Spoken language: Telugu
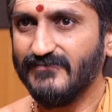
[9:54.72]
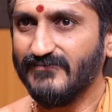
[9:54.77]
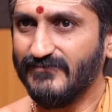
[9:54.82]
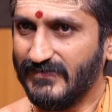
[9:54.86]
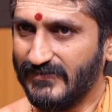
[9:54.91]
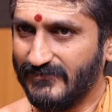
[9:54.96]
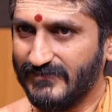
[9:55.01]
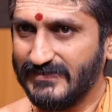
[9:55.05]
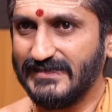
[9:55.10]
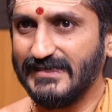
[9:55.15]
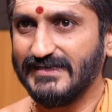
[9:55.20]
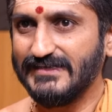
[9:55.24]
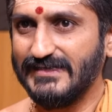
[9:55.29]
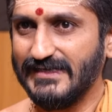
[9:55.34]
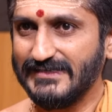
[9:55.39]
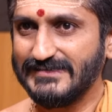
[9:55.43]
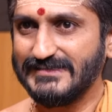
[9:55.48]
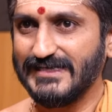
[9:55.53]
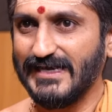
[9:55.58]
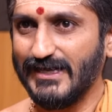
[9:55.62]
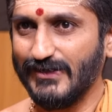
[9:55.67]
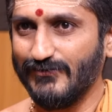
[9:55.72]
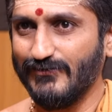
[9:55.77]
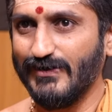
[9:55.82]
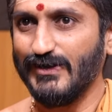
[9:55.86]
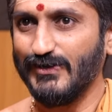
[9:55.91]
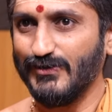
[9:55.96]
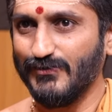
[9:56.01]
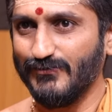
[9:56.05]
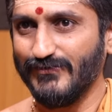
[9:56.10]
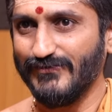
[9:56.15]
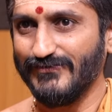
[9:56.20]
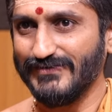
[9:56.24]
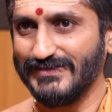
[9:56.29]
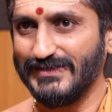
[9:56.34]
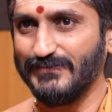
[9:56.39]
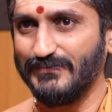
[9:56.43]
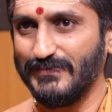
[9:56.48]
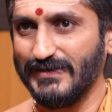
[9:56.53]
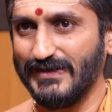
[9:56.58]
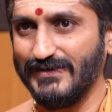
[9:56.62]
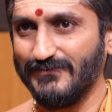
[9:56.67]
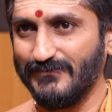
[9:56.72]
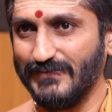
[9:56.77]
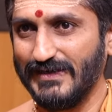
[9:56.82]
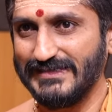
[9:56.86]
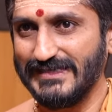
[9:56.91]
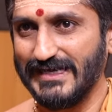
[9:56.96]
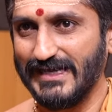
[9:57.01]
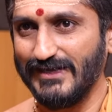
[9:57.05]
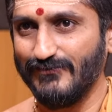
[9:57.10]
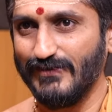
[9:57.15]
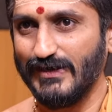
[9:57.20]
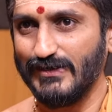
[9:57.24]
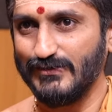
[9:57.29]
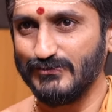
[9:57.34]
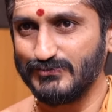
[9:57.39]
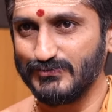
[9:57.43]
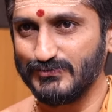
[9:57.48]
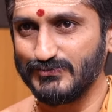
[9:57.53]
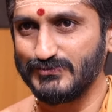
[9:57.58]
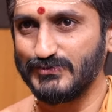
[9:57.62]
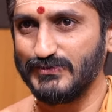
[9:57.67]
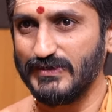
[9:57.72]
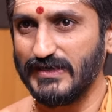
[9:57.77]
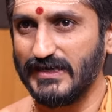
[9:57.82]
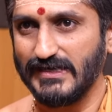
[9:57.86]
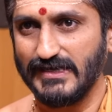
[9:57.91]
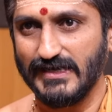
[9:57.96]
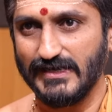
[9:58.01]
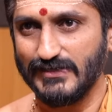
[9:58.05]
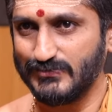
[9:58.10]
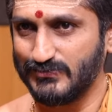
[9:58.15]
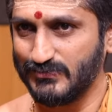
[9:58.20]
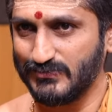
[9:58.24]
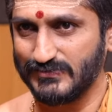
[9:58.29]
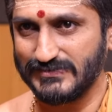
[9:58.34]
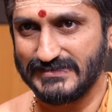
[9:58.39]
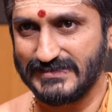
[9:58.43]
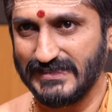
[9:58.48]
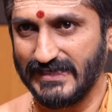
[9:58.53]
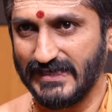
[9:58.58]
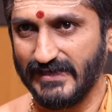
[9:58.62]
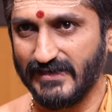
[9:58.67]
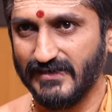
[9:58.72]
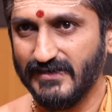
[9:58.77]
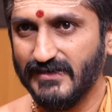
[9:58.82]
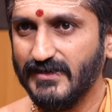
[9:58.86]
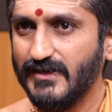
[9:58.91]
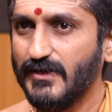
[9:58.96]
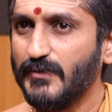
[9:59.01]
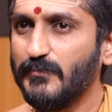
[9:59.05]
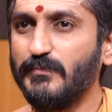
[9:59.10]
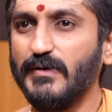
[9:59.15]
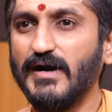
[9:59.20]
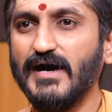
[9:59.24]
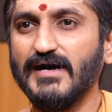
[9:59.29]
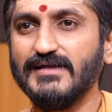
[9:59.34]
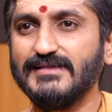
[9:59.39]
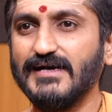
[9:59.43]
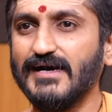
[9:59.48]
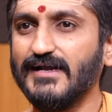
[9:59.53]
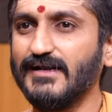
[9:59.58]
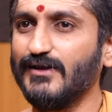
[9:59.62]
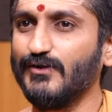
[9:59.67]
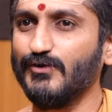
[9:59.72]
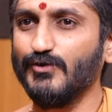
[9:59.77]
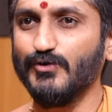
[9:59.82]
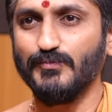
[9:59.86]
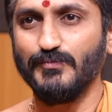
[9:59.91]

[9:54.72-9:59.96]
వివిధ దేశాల వాళ్ళు వివిధ మతాల వాళ్ళు చూస్తున్నట్టుగా చూస్తే పాతాళంలో